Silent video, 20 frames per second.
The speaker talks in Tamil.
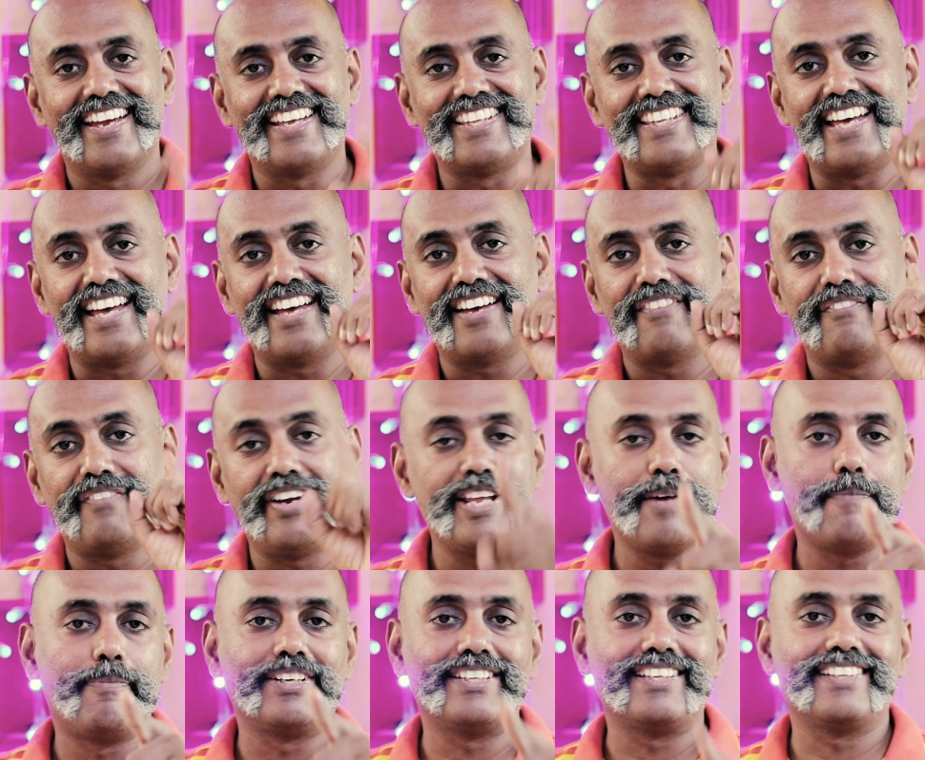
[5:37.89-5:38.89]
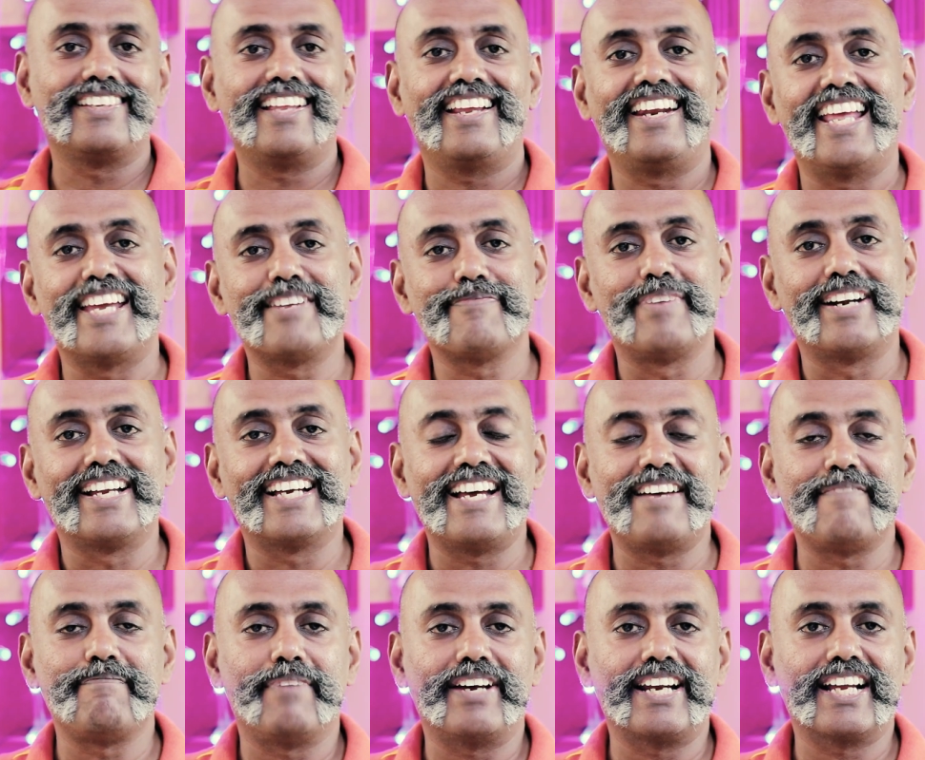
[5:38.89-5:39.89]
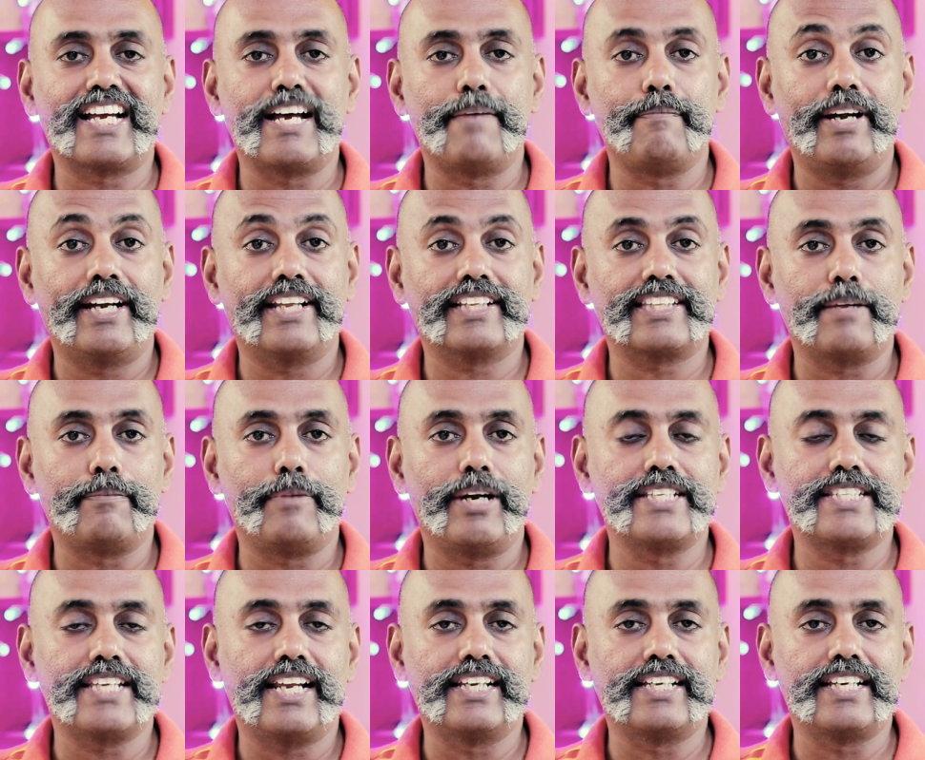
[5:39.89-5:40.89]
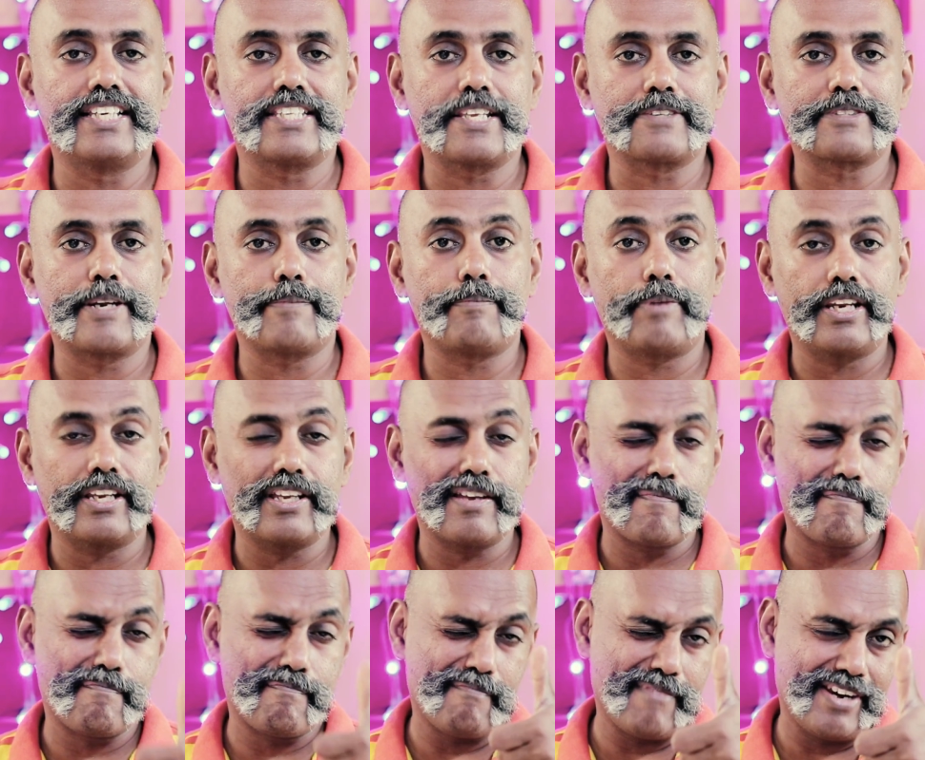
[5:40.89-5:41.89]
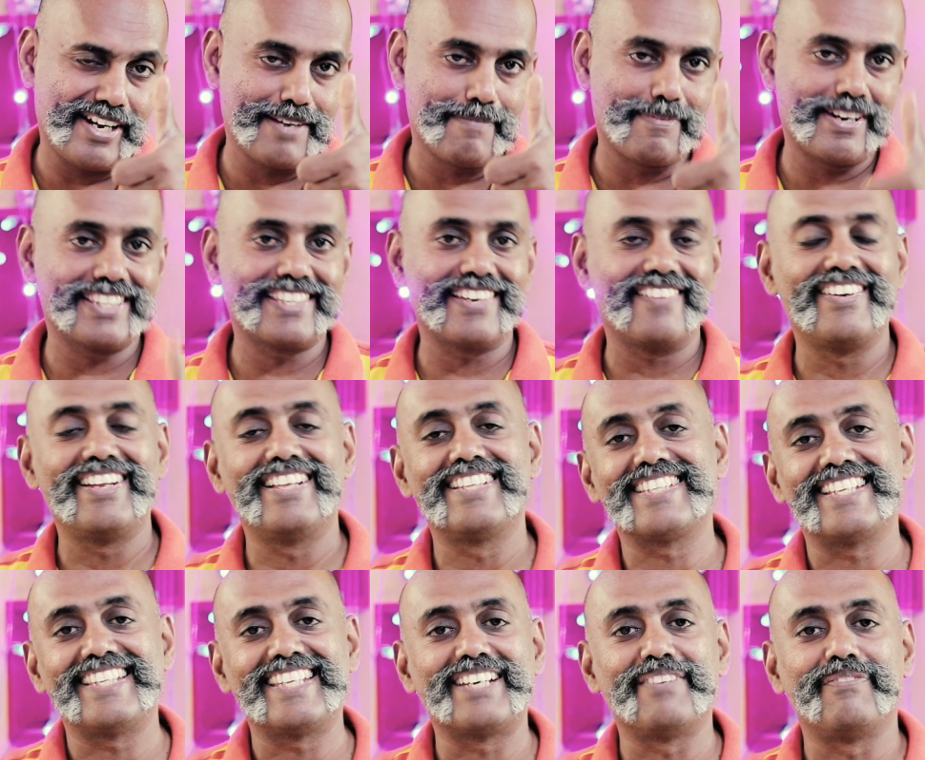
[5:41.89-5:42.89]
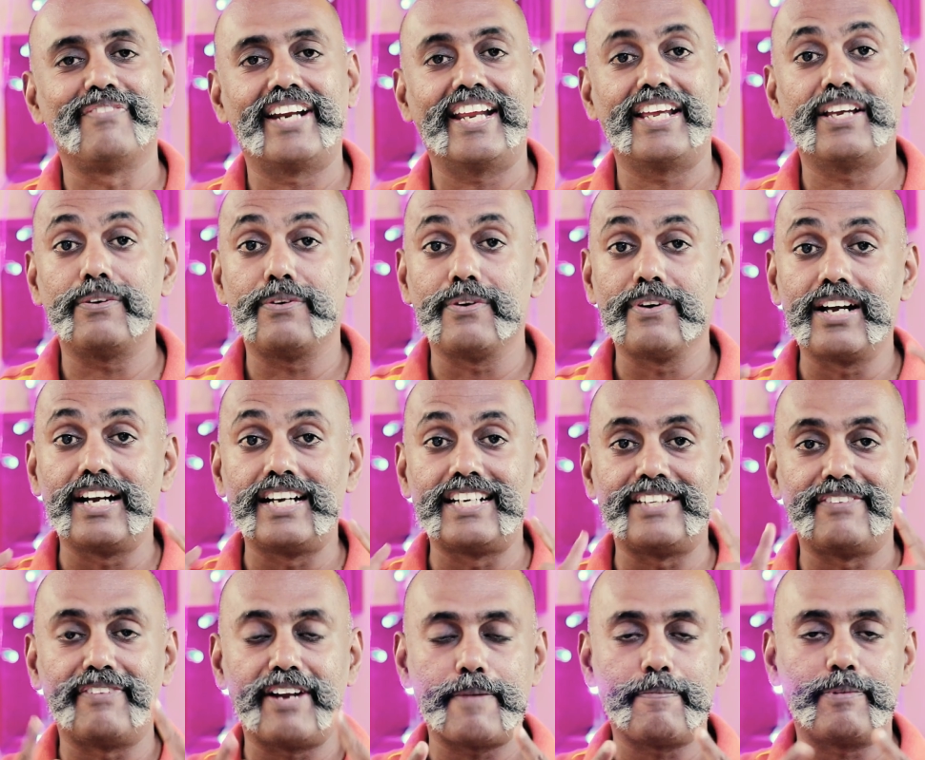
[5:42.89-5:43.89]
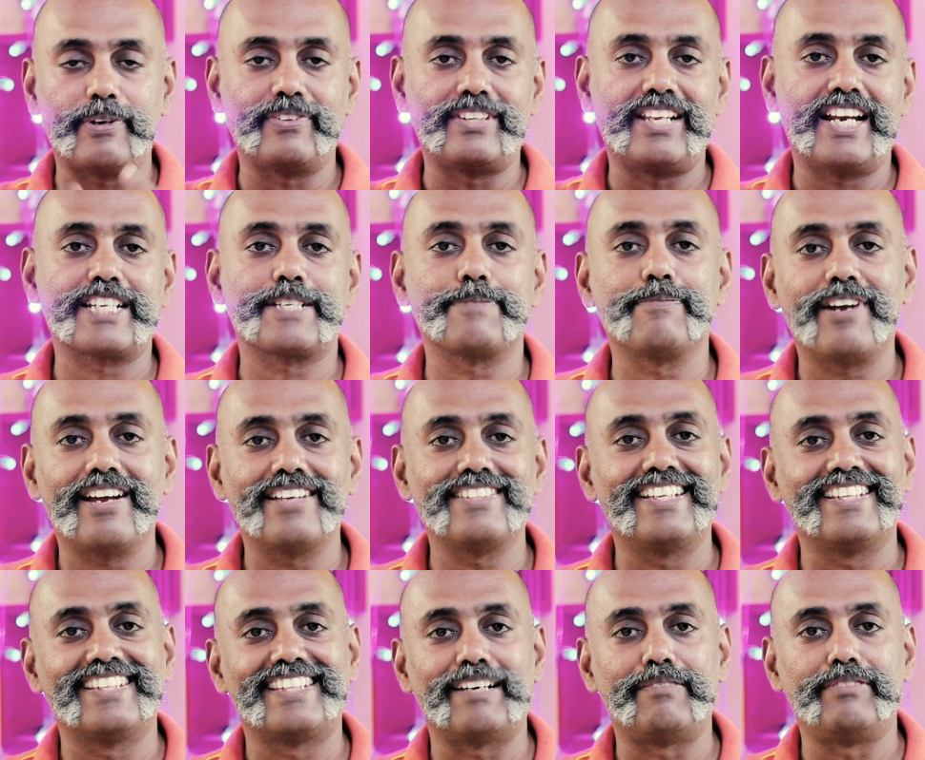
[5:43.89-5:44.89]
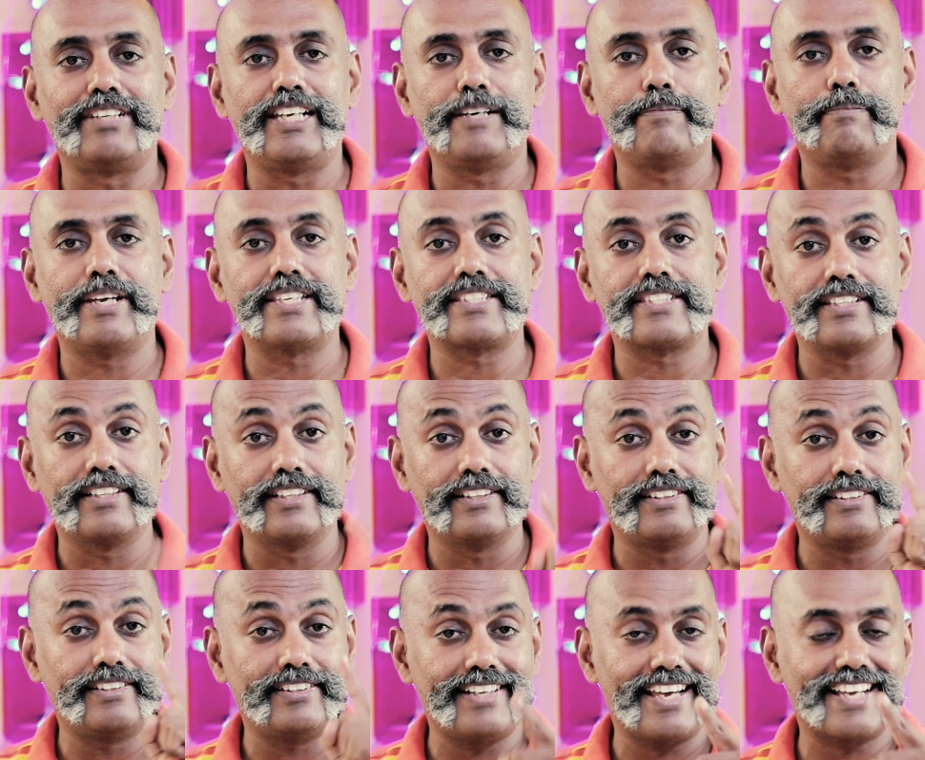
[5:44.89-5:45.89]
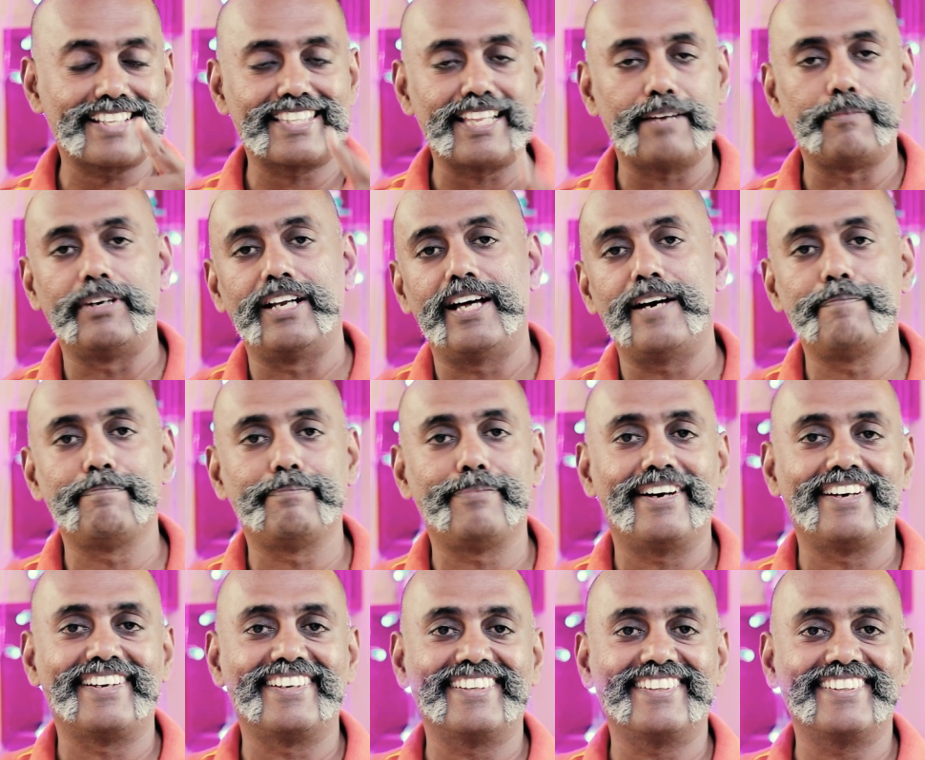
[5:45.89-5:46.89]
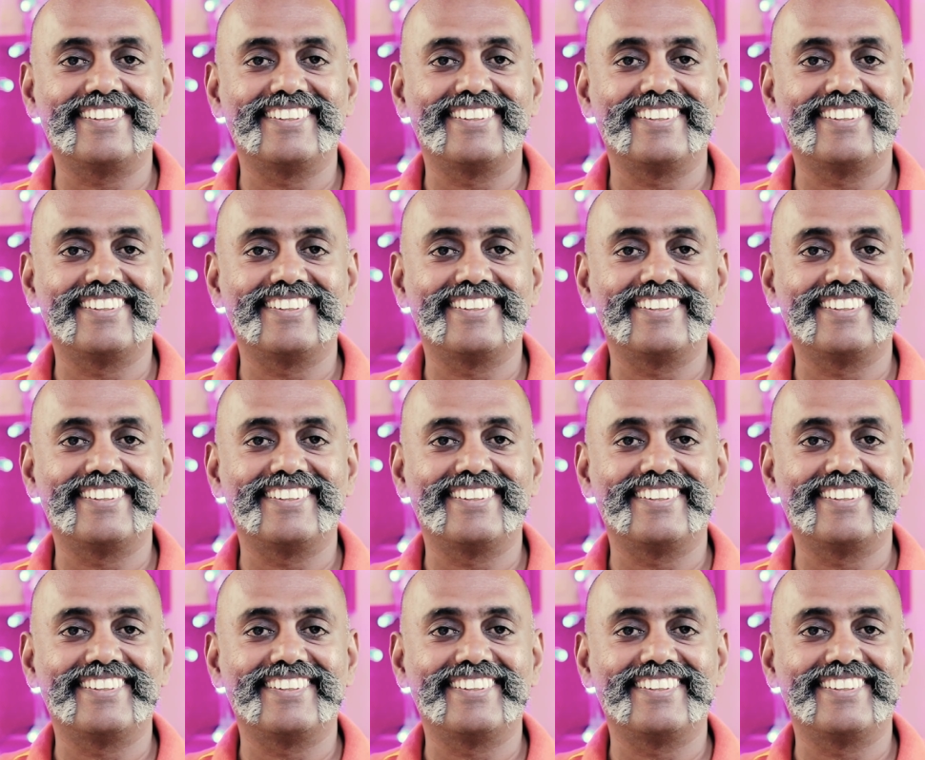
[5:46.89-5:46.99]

இந்த வீடியோ பிடித்திருந்தால் லைக் பண்ணுங்கள் மறக்காம டெக் தமிழா சேனலுக்கு சப்ஸ்கிரைப் பண்ணுங்கள் மீண்டும் அடுத்த வீடியோ சந்திக்கும் வரை உங்கள் இருந்து விடைபெறுவது லட்சுமிராஜன் தமிழில் பேசு டெக் தமிழா பாரு